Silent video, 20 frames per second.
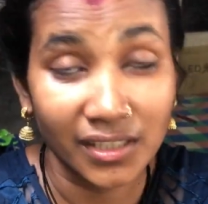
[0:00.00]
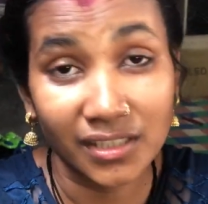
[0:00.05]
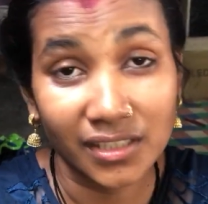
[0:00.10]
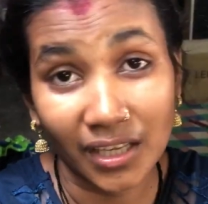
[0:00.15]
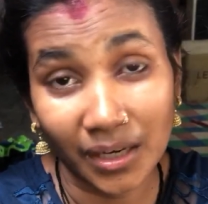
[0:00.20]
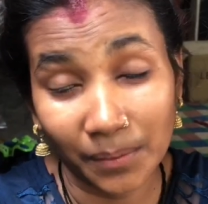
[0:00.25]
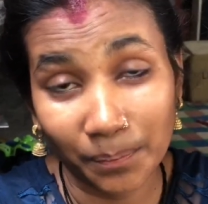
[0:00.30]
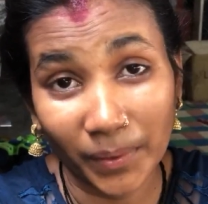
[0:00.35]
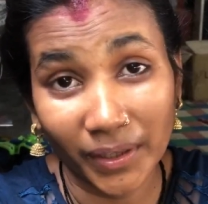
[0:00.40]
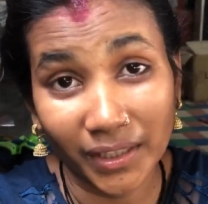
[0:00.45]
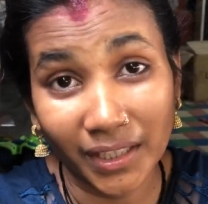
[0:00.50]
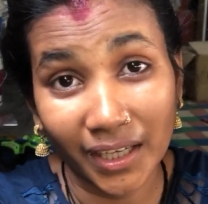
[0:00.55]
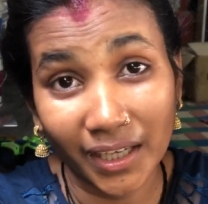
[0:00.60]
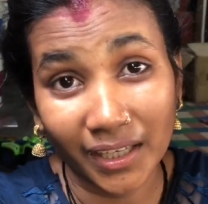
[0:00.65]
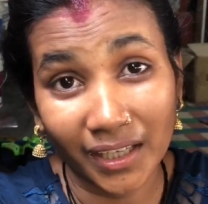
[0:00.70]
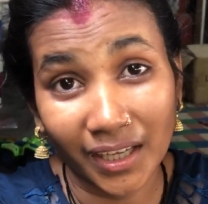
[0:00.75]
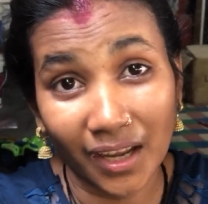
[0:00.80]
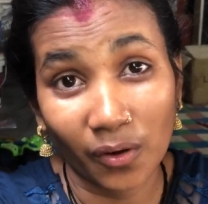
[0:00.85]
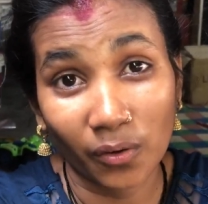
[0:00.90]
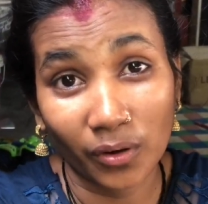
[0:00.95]
सिर्फ पता है
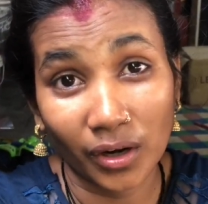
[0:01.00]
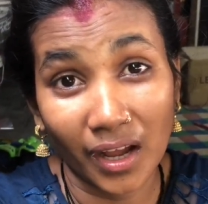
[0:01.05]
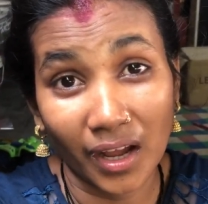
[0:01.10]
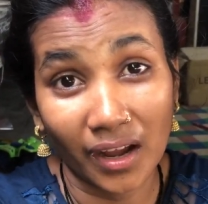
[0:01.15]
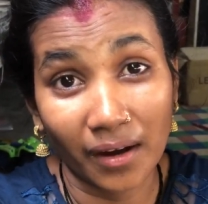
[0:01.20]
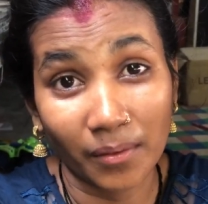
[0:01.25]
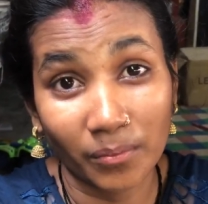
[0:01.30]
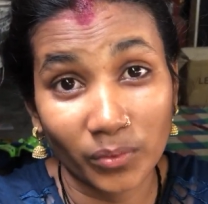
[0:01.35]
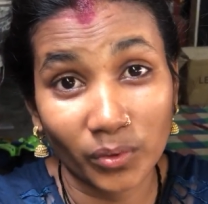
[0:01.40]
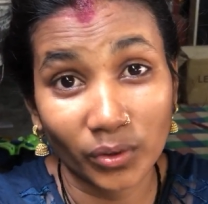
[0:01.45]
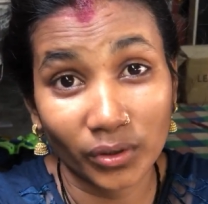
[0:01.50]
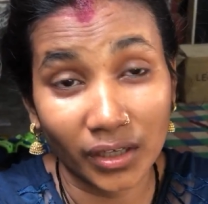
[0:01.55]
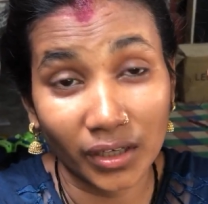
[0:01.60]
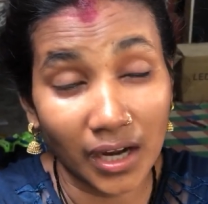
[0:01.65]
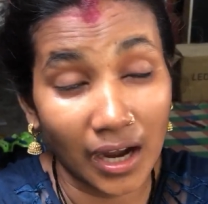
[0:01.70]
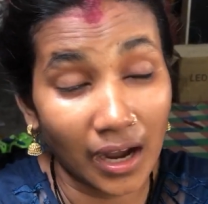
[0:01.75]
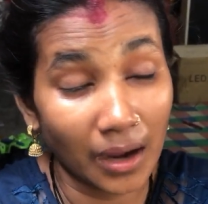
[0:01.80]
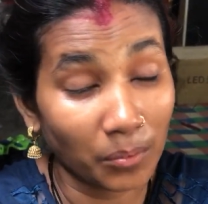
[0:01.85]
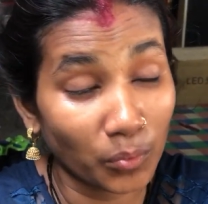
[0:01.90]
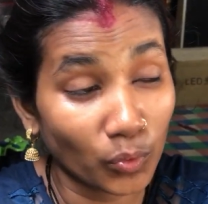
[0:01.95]
क्या हो रहा है हमको
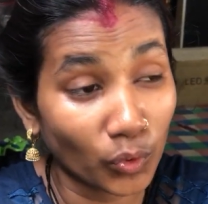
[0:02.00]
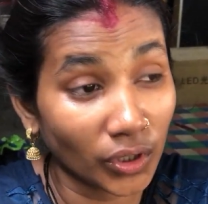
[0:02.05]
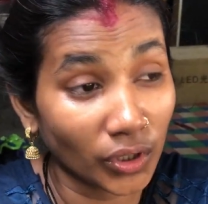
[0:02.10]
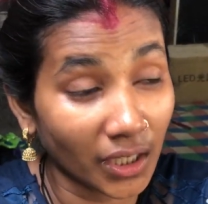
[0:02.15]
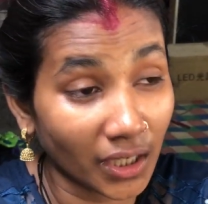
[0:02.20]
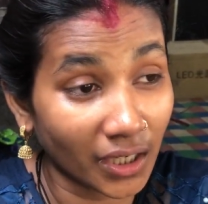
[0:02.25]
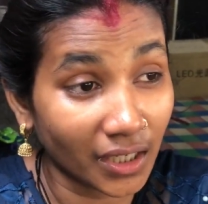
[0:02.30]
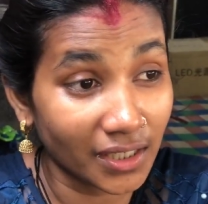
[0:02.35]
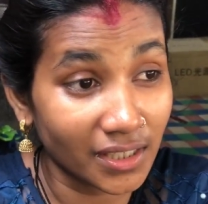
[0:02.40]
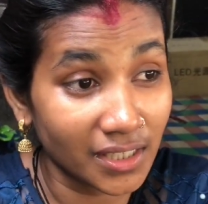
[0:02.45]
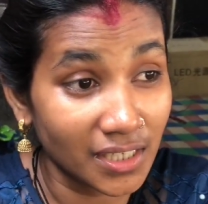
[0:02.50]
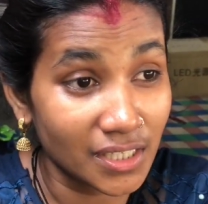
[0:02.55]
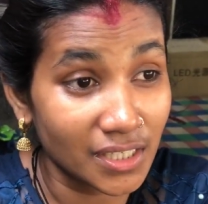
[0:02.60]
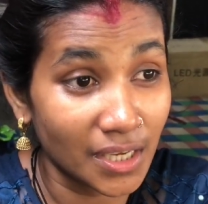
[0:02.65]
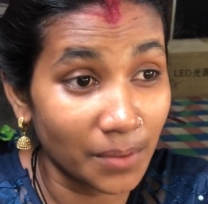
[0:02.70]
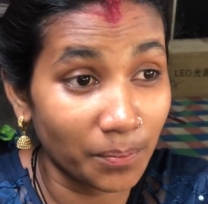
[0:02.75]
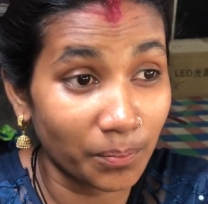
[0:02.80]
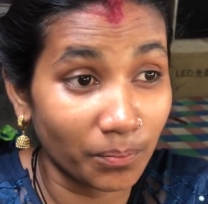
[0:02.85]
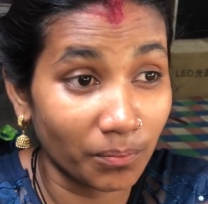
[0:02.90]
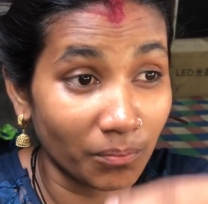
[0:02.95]
काम को देखकर
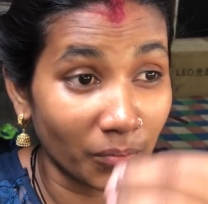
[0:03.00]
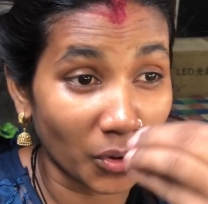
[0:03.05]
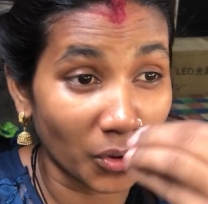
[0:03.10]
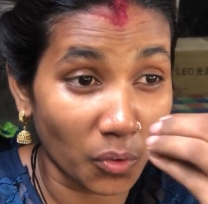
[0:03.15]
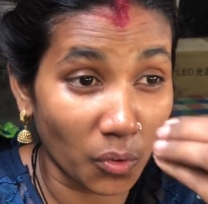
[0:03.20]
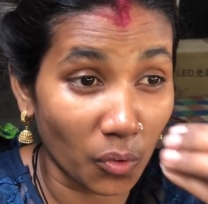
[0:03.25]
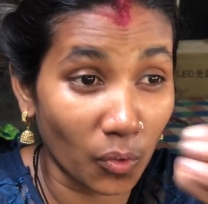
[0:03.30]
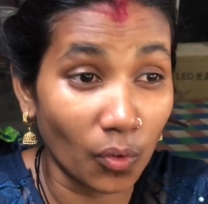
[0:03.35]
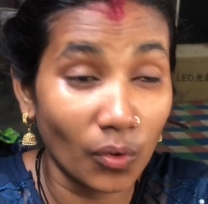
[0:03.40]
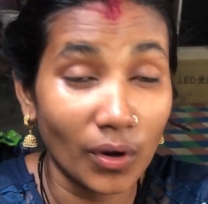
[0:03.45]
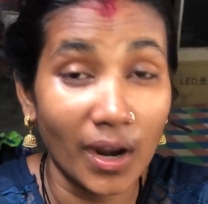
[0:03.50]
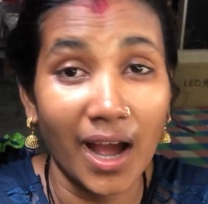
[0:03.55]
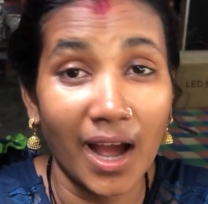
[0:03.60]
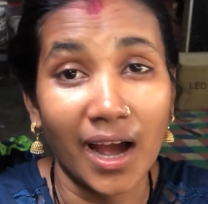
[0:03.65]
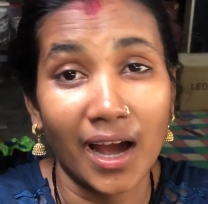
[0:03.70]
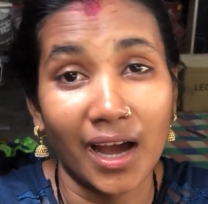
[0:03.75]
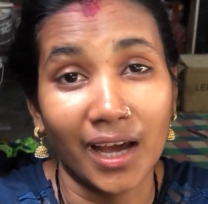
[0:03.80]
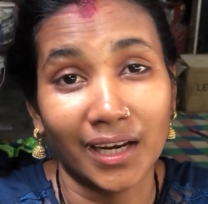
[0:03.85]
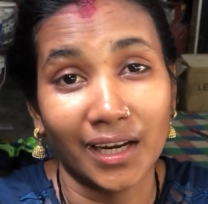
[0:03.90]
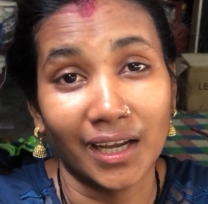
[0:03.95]
जैसे रोना
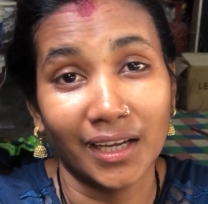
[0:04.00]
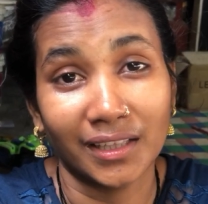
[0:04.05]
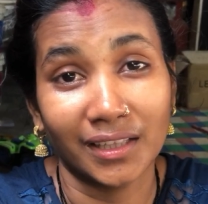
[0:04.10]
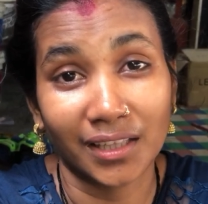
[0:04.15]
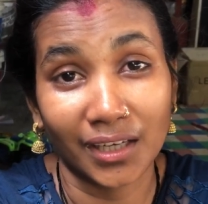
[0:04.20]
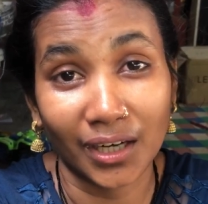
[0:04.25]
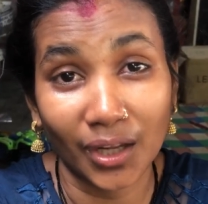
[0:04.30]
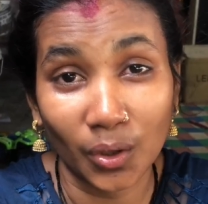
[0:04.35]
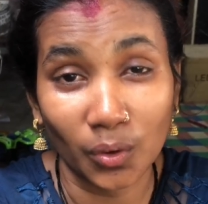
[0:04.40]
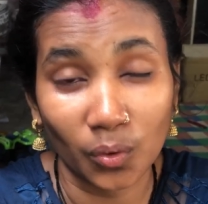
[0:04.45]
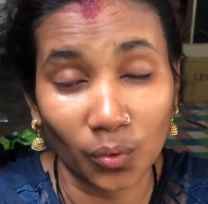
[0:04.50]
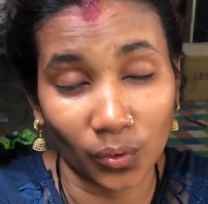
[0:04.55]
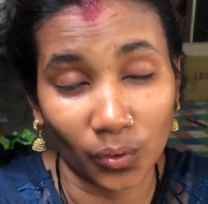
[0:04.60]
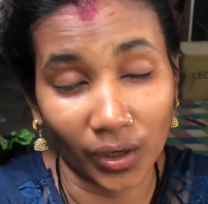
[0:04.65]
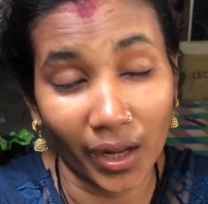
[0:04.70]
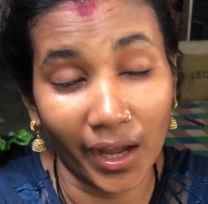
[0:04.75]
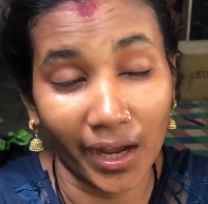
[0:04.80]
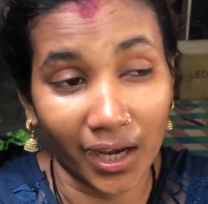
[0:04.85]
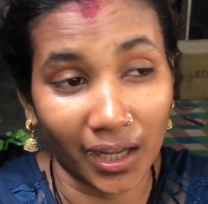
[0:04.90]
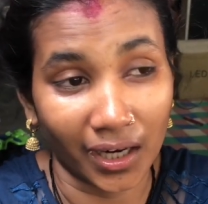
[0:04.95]
आ रहा है इतना
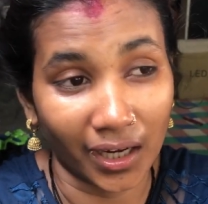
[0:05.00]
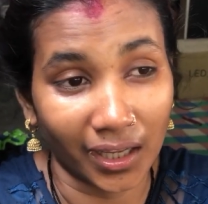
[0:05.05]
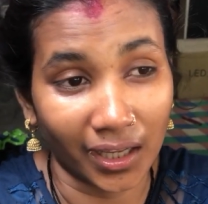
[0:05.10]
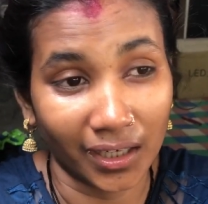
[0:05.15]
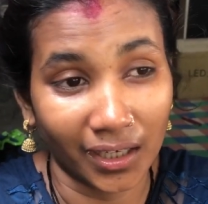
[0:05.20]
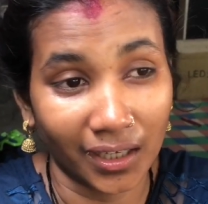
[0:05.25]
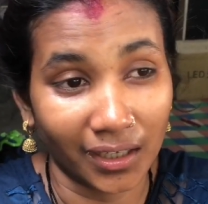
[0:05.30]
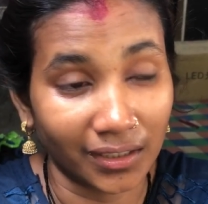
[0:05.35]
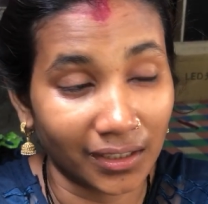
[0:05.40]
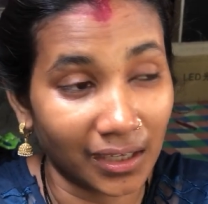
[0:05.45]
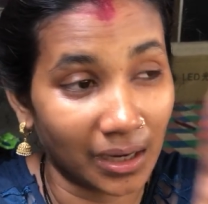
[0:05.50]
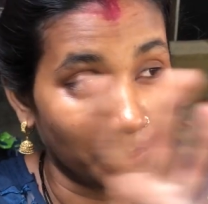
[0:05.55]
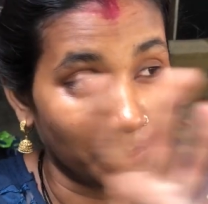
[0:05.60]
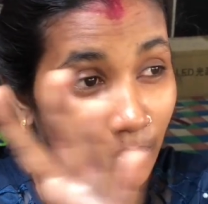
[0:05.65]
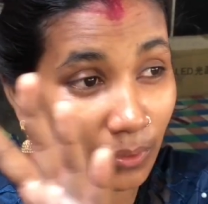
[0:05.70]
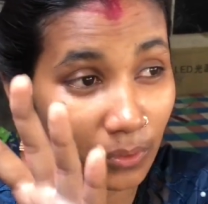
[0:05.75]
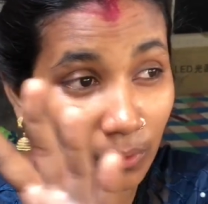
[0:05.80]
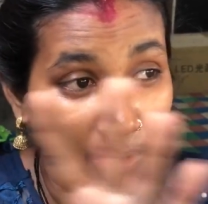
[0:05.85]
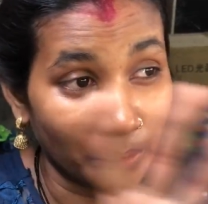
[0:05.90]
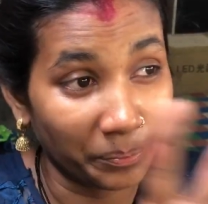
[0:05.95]
रोना आ रहा है ना कि आप
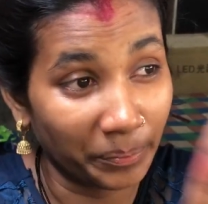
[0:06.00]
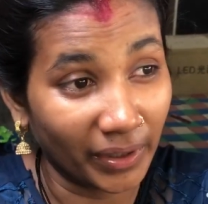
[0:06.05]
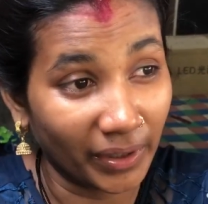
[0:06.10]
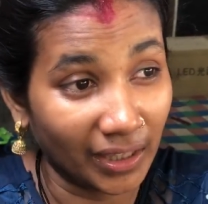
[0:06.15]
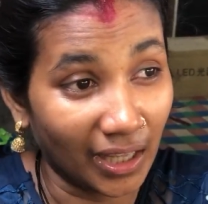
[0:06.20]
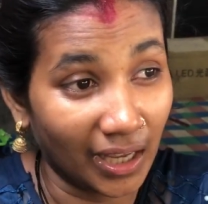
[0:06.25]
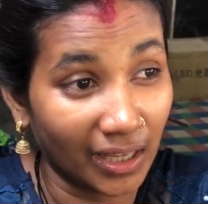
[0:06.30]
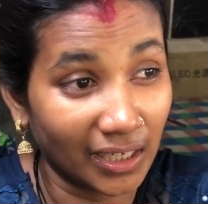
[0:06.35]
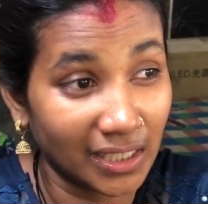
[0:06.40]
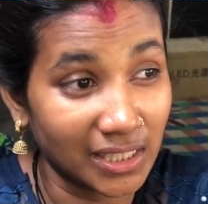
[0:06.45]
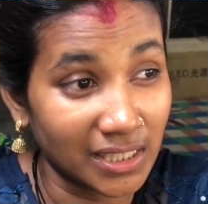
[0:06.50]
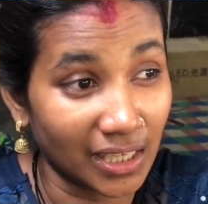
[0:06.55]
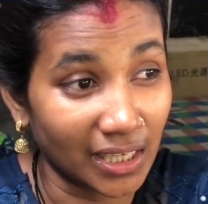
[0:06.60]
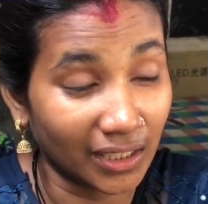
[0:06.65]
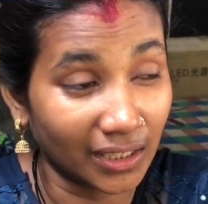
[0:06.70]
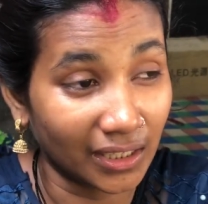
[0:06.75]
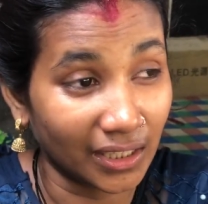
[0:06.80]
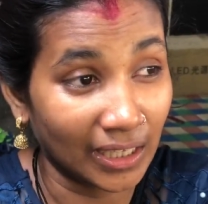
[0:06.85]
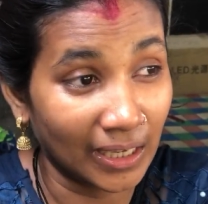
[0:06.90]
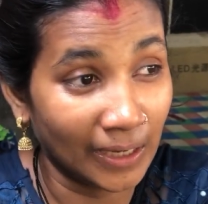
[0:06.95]
लोग को हम बता नहीं
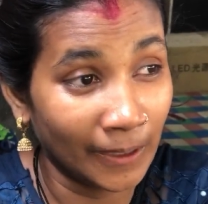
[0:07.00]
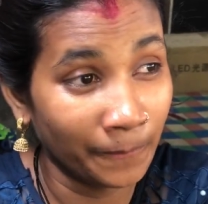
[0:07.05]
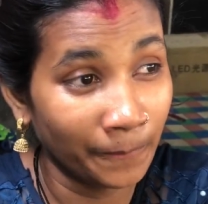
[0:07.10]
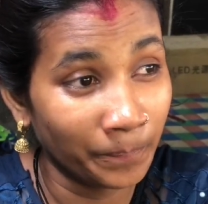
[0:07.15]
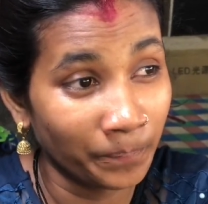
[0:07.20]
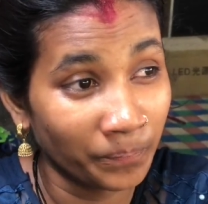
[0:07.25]
सकते हैं